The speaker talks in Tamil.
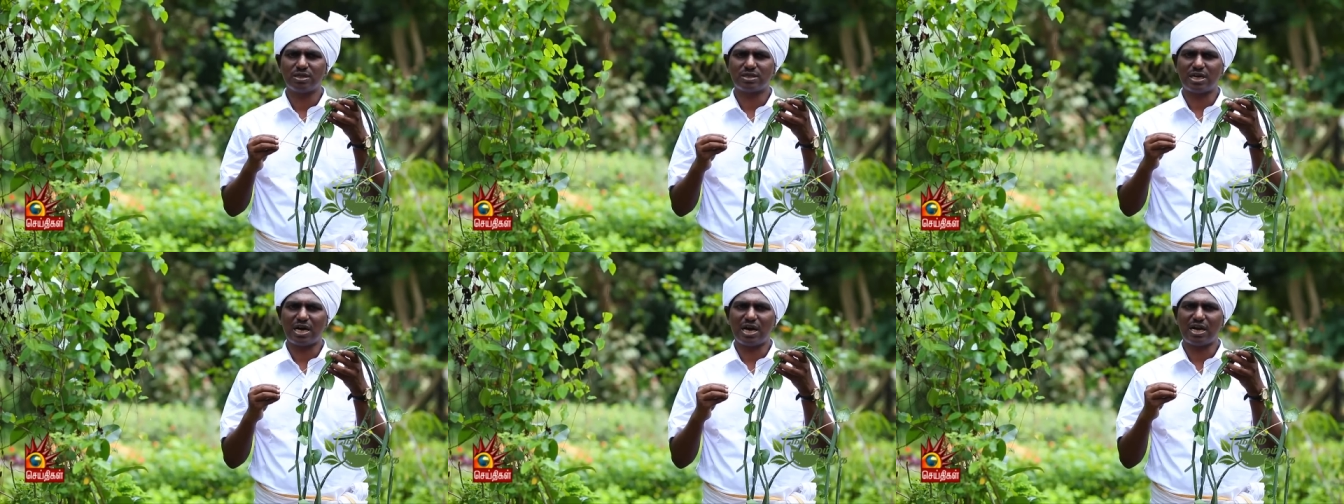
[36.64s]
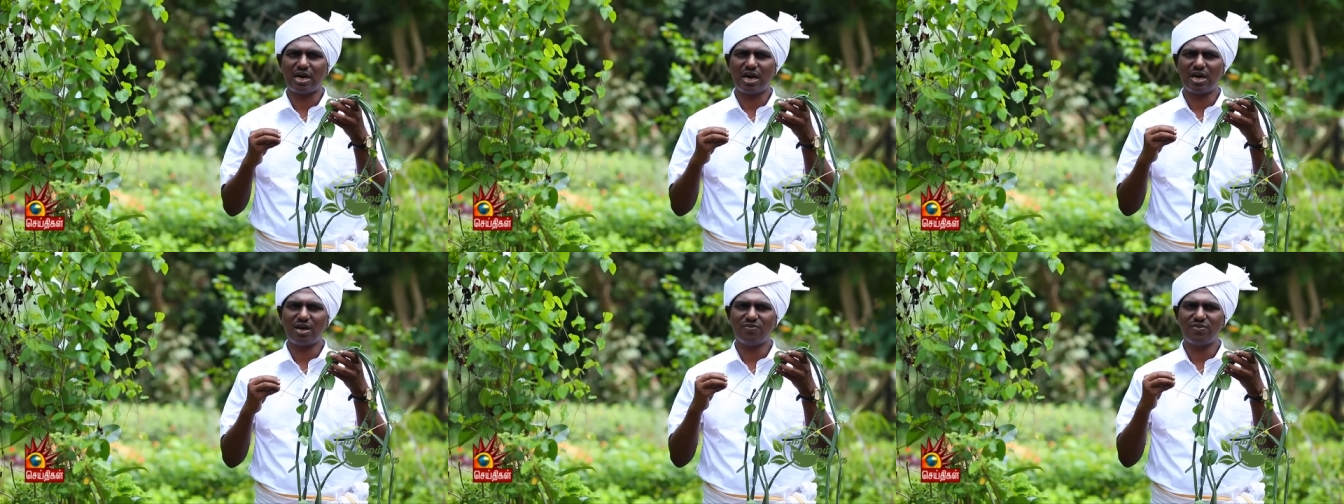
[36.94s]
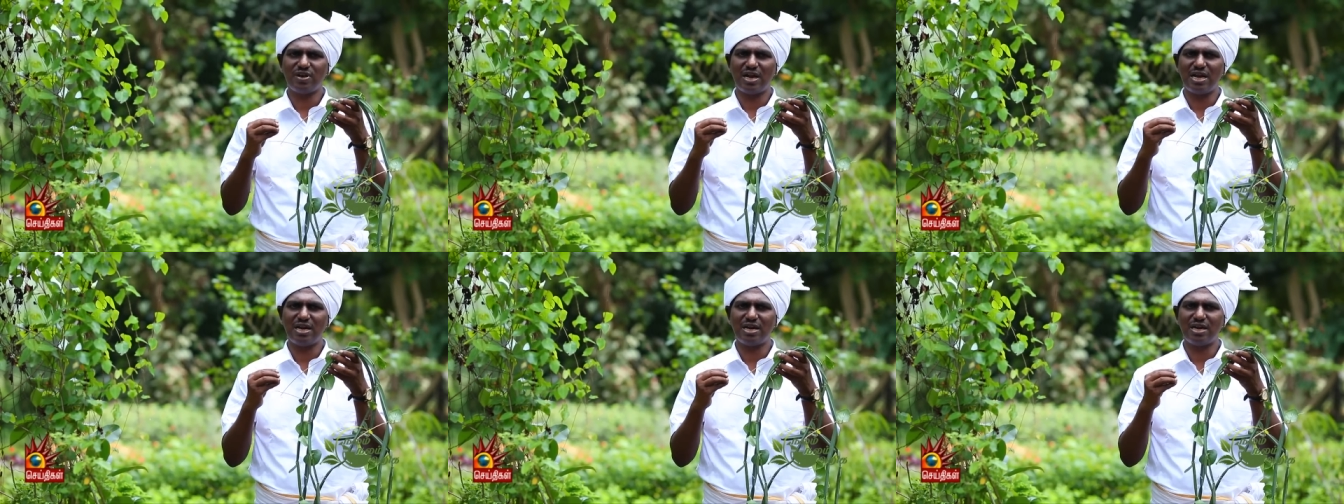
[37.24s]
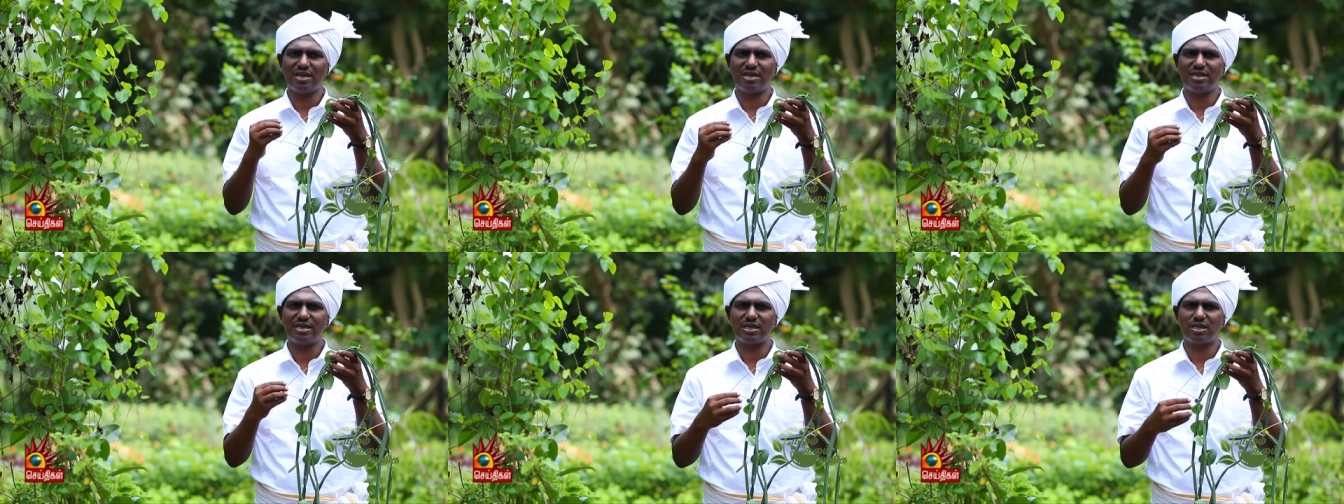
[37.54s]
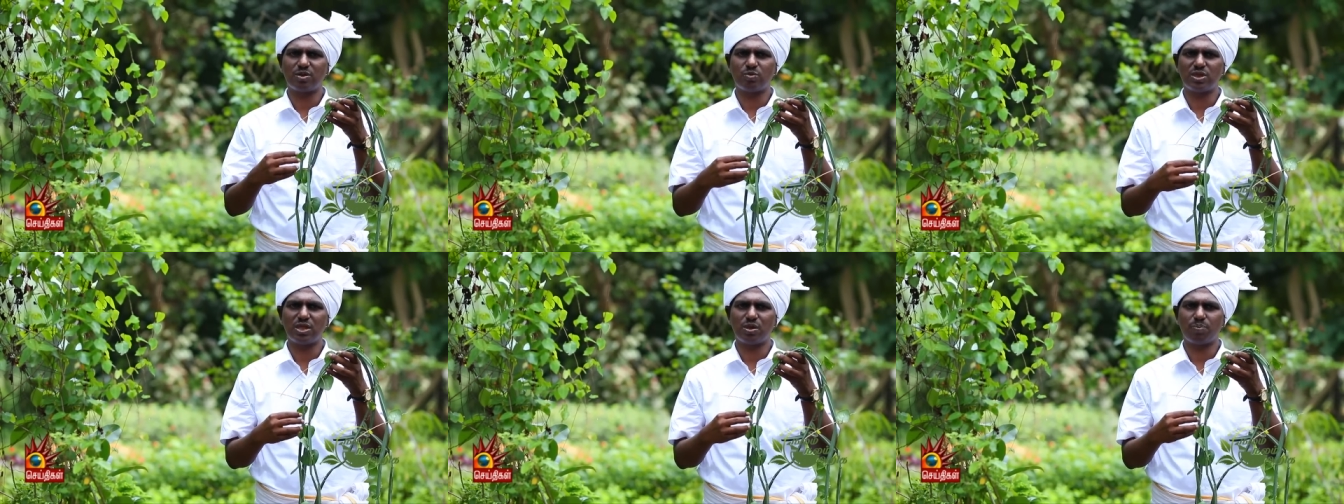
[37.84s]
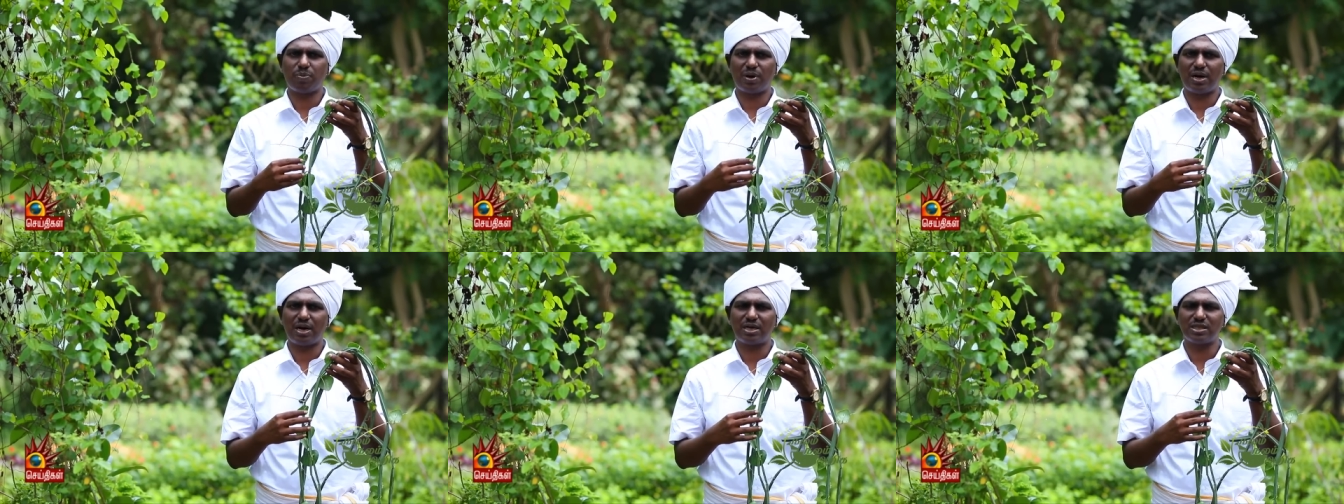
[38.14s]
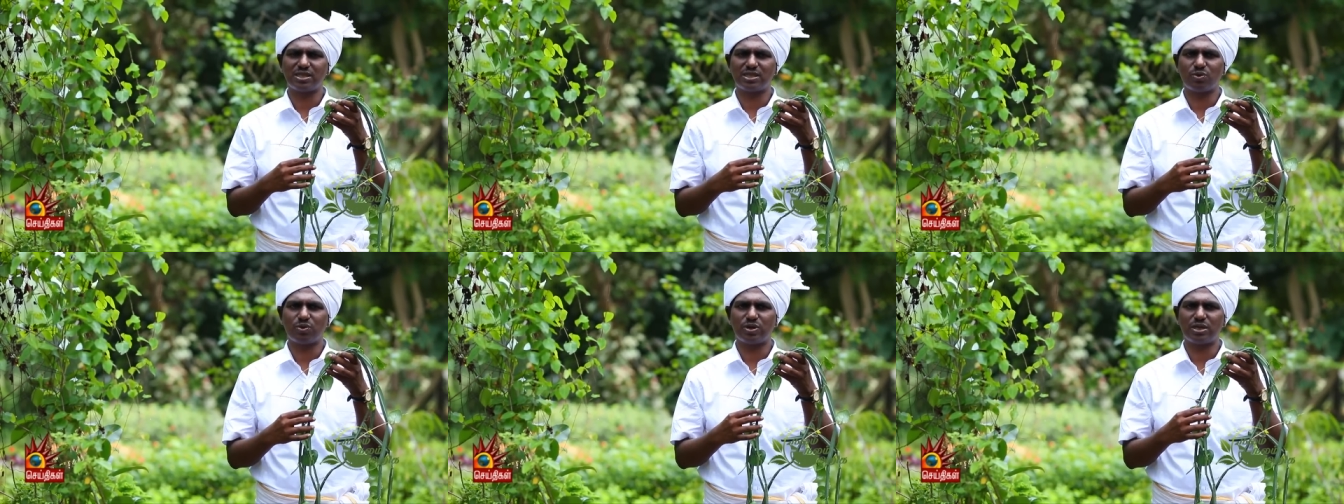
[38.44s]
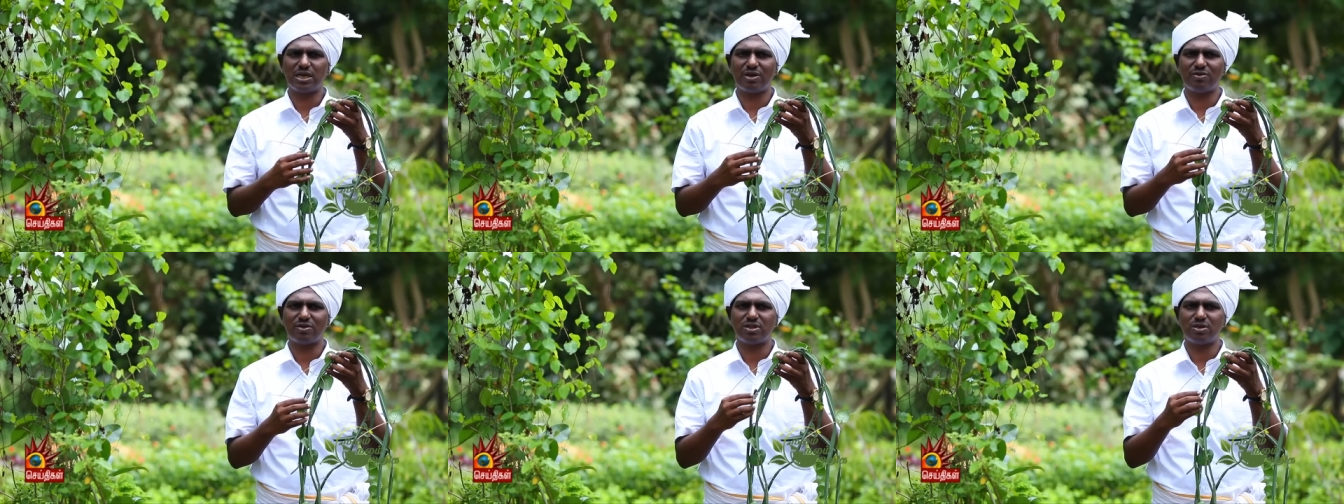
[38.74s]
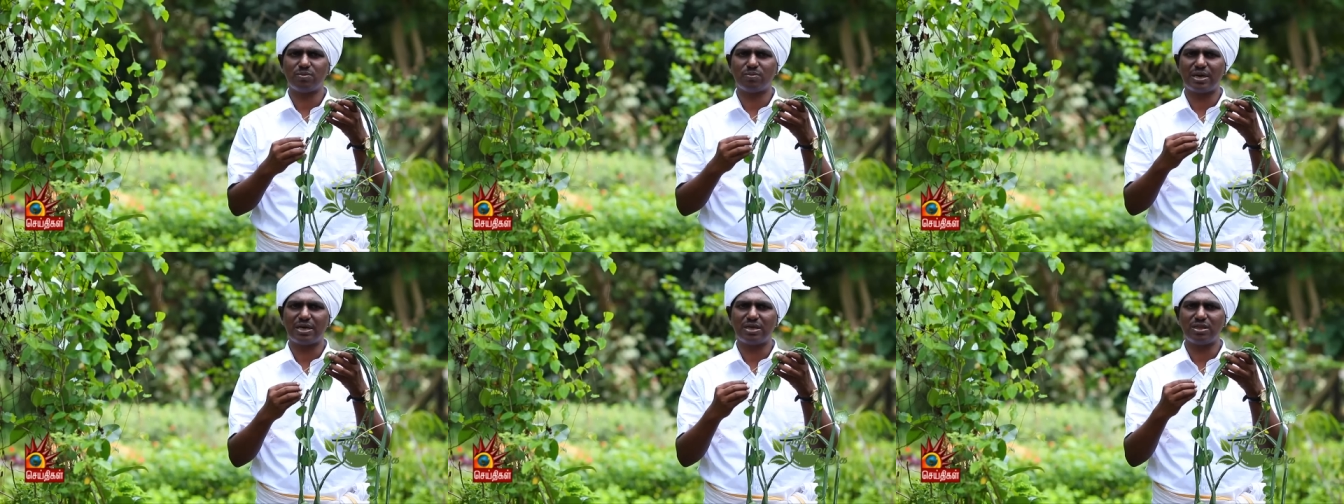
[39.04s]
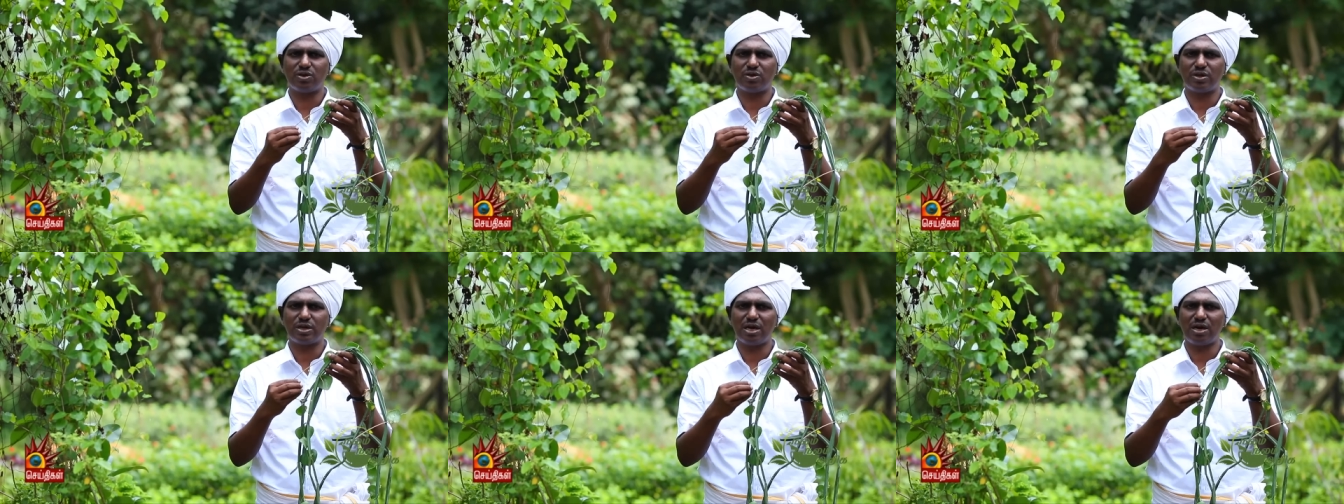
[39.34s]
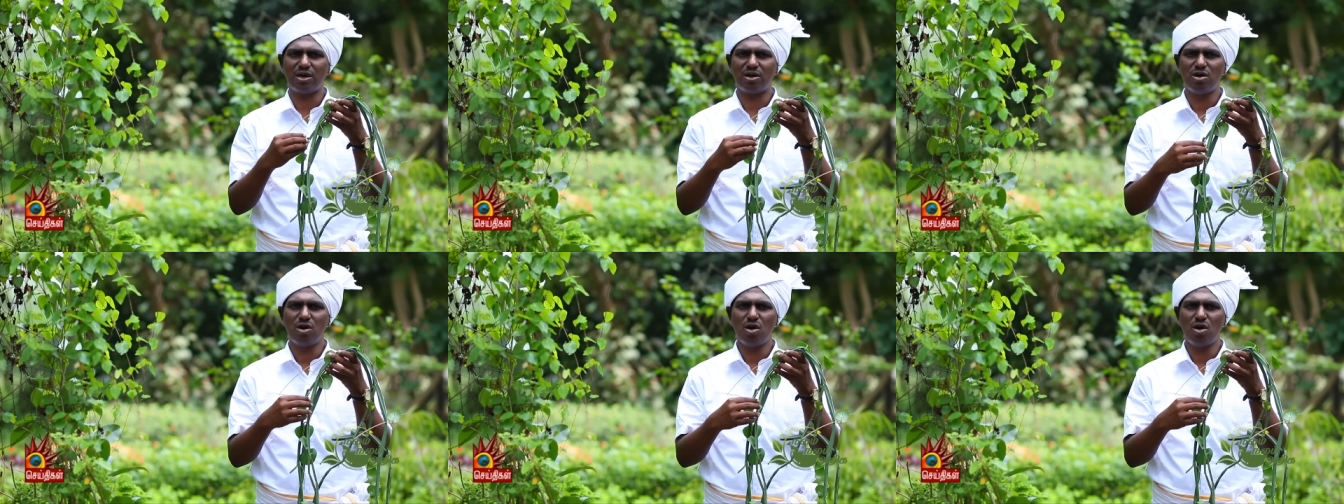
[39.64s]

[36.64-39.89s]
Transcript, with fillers: தானாக வேலிகள்லையும் இருக்கும்போது இதை பார்த்த உடனே வந்து மனிதனுடைய